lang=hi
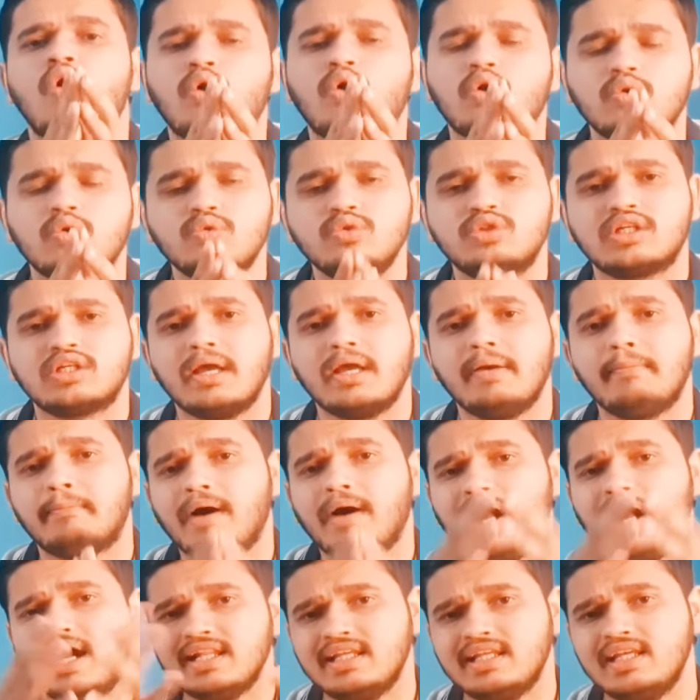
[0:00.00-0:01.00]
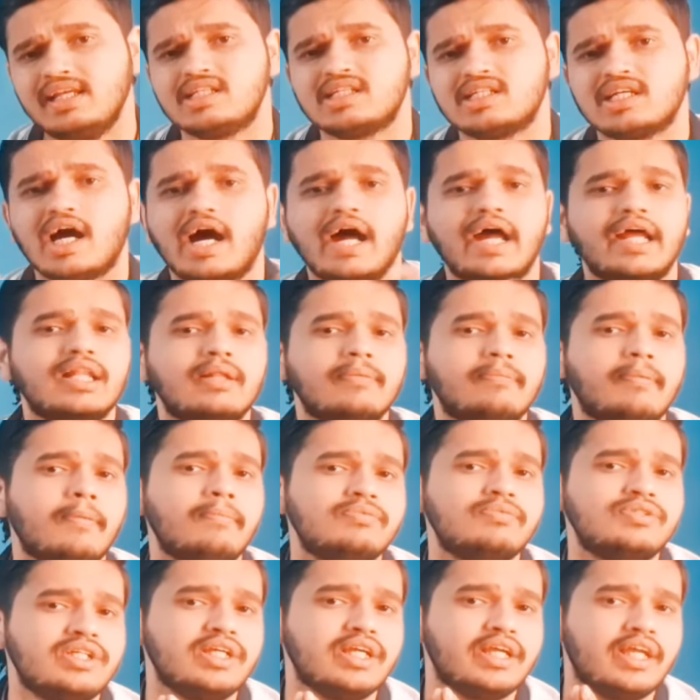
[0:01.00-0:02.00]
और उसके बाद ही शायद
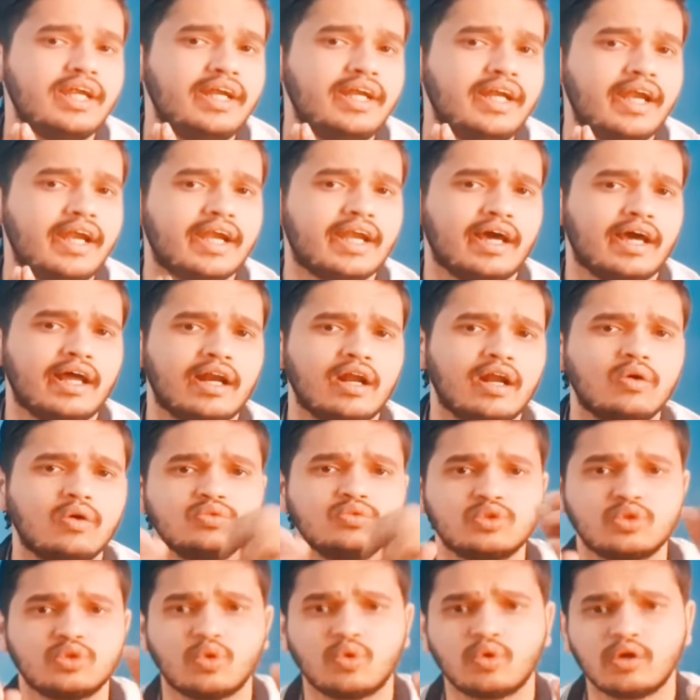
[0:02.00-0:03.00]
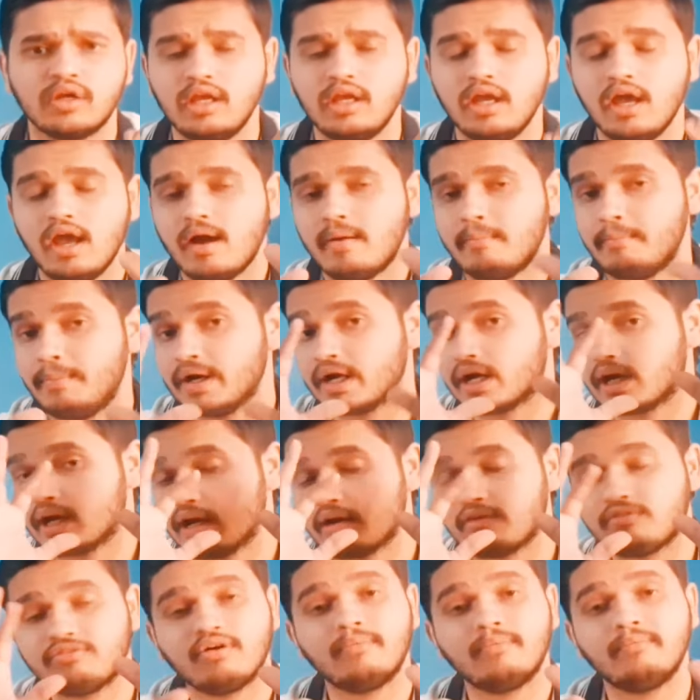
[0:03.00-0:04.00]
पबजी की डेट अनाउंस होगी मैं
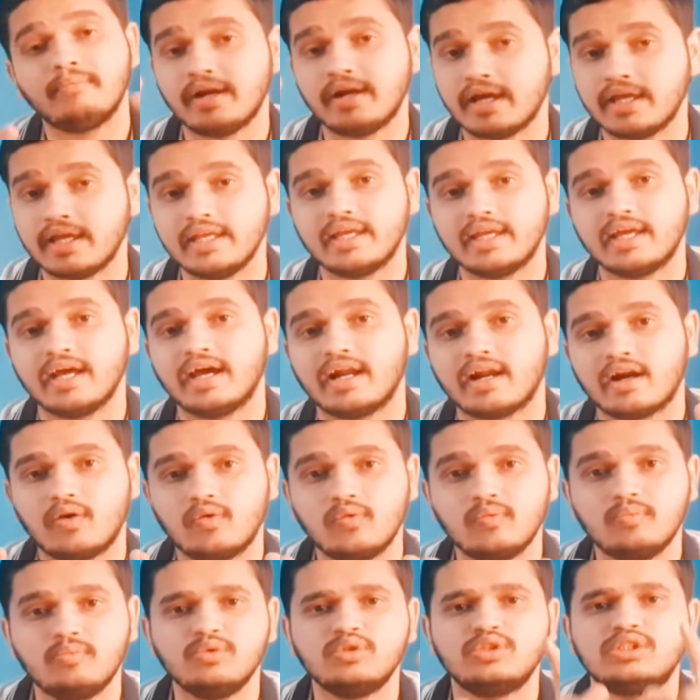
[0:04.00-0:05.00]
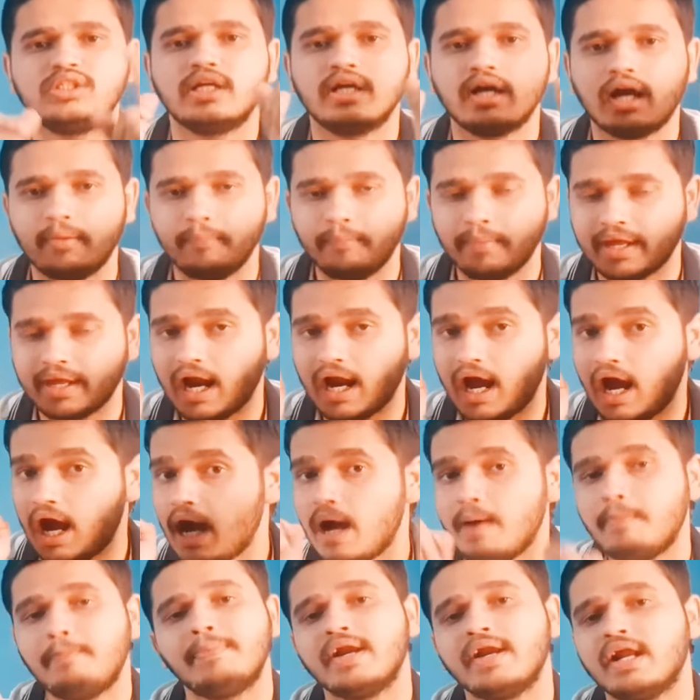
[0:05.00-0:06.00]
कंफर्म नहीं कह रहा हूँ मुझे मेरा
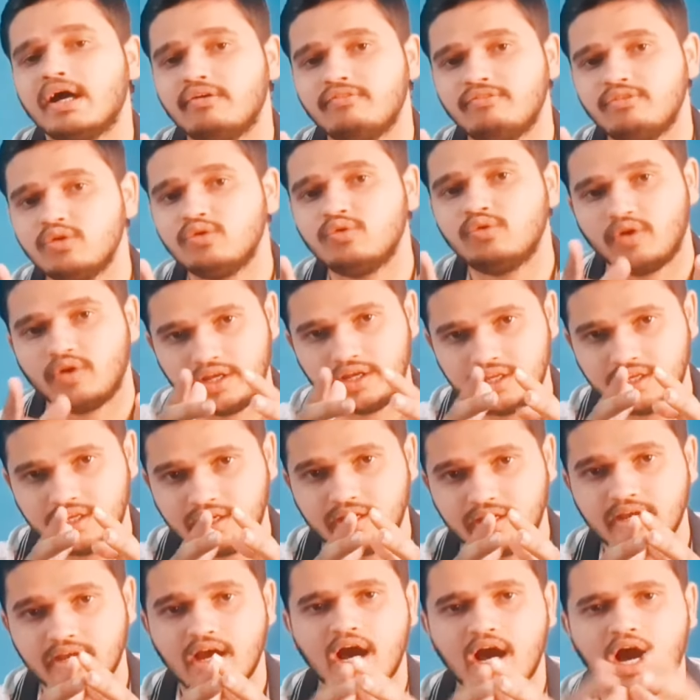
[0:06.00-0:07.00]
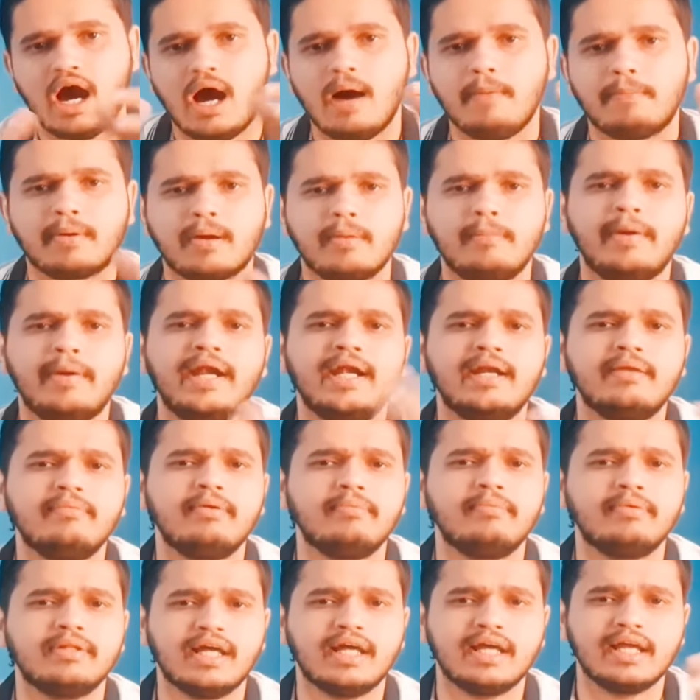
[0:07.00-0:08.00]
अपना व्यू है ये आप कमेंट
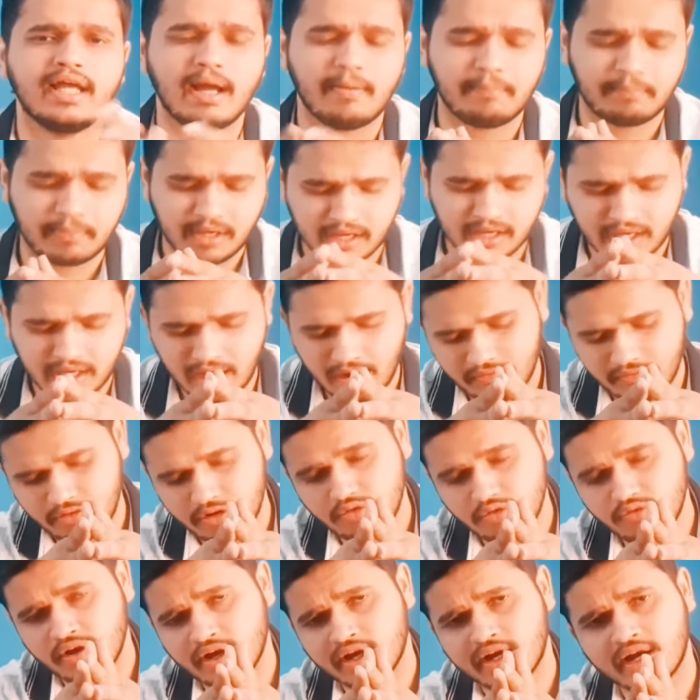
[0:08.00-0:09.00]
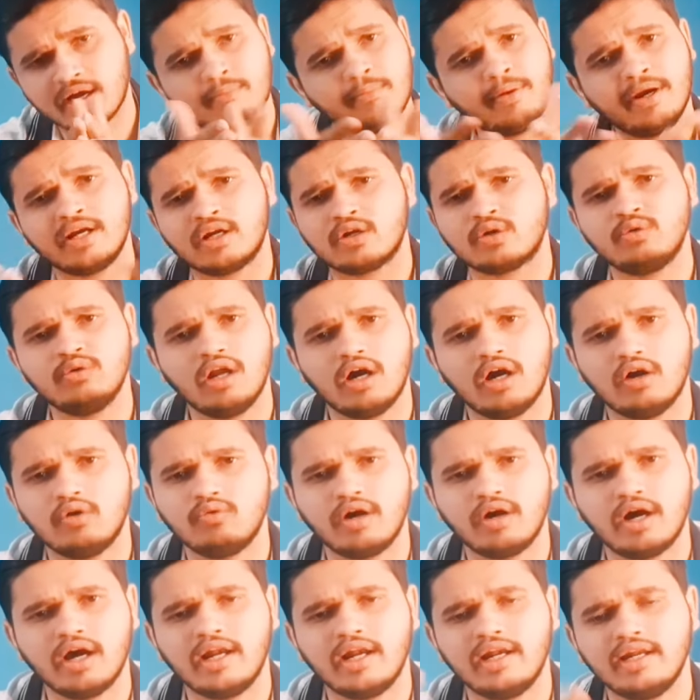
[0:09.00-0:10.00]
में बताएं आपके क्या व्यू हैं कमेंट खुला
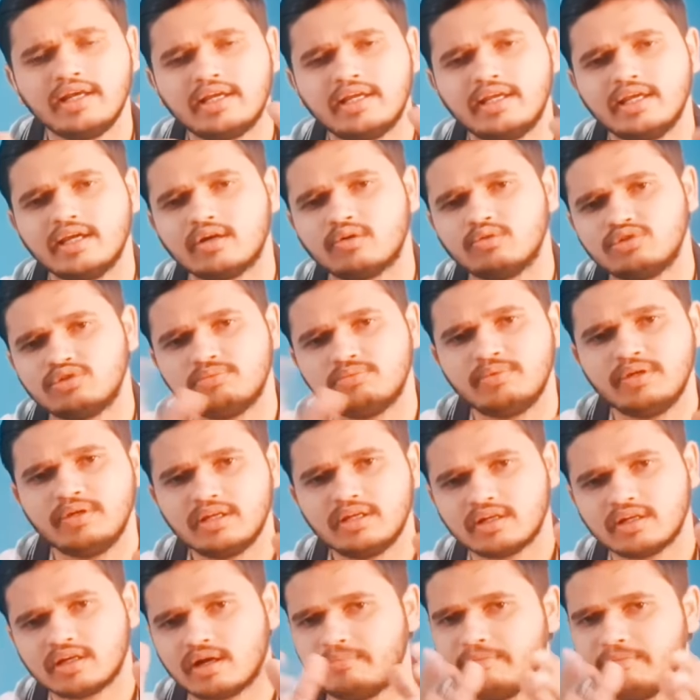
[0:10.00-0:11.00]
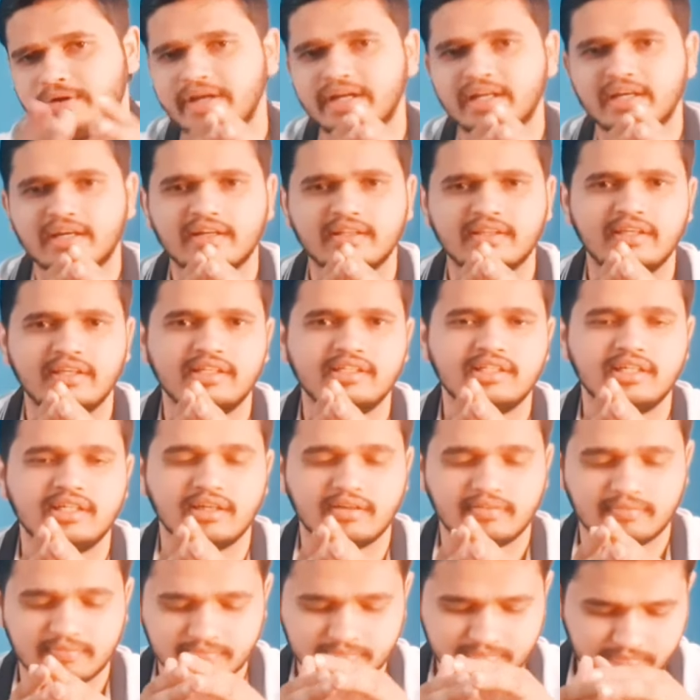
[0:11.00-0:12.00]
हुआ है लिखिए कुछ भी कमेंट कर
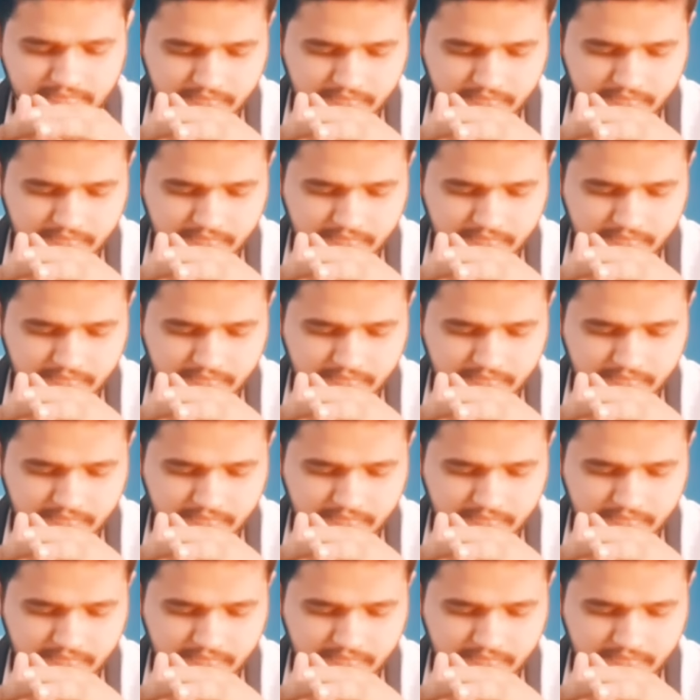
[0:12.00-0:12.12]
दीजिए